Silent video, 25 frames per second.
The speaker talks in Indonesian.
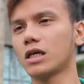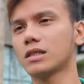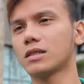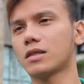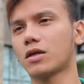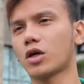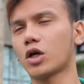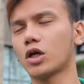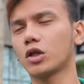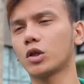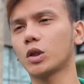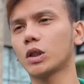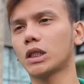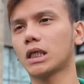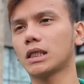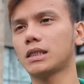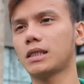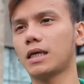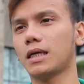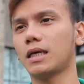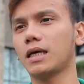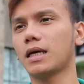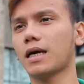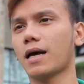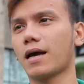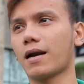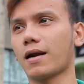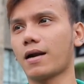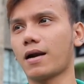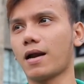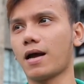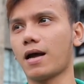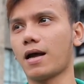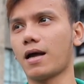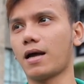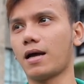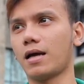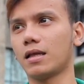Kolesterol itu terjadi
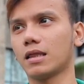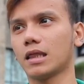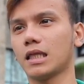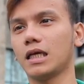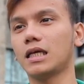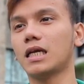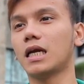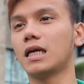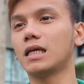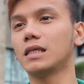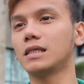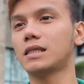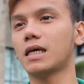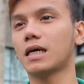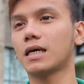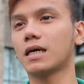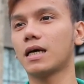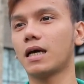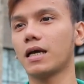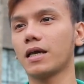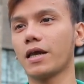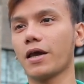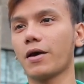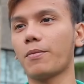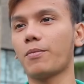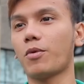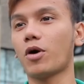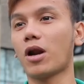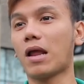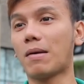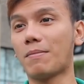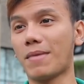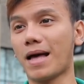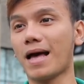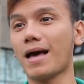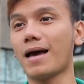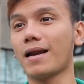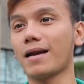karena tidak dijaganya pola
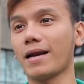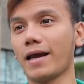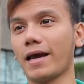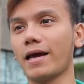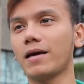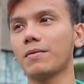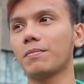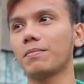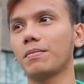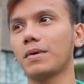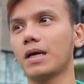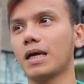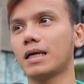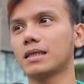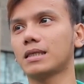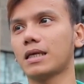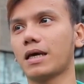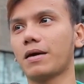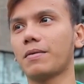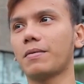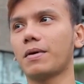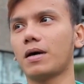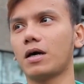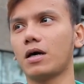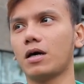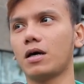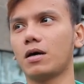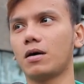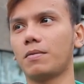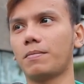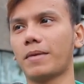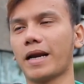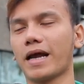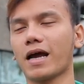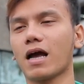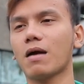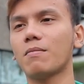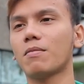makan ya. Biasanya uh,
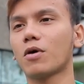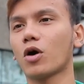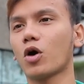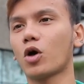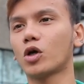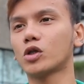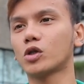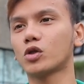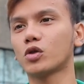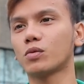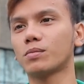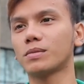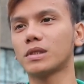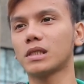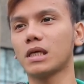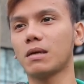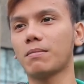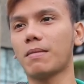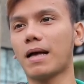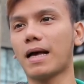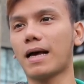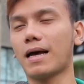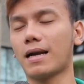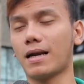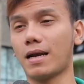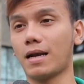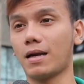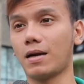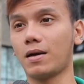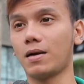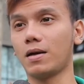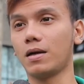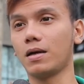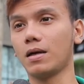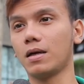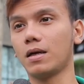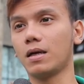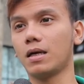mereka mengkonsumsi makanan
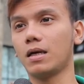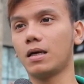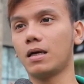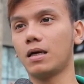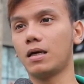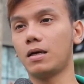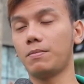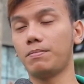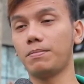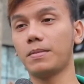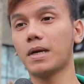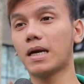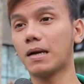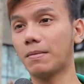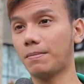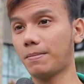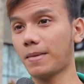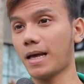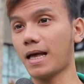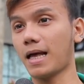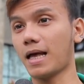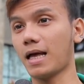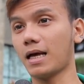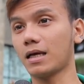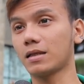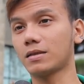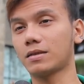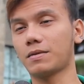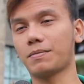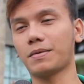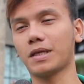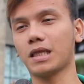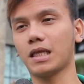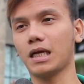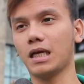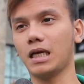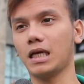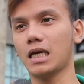berlemak
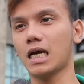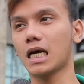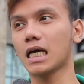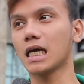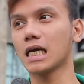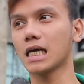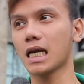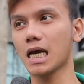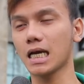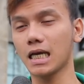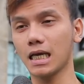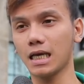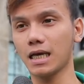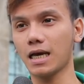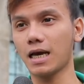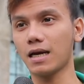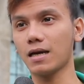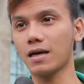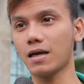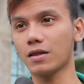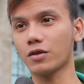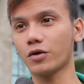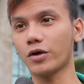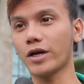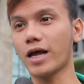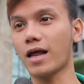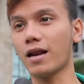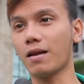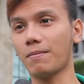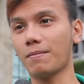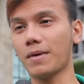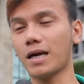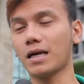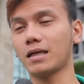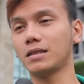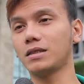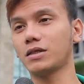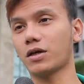seperti daging-dagingan atau
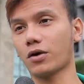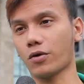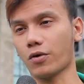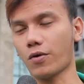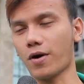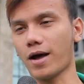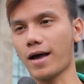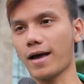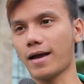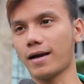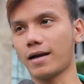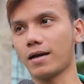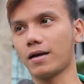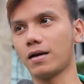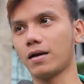daleman jeruan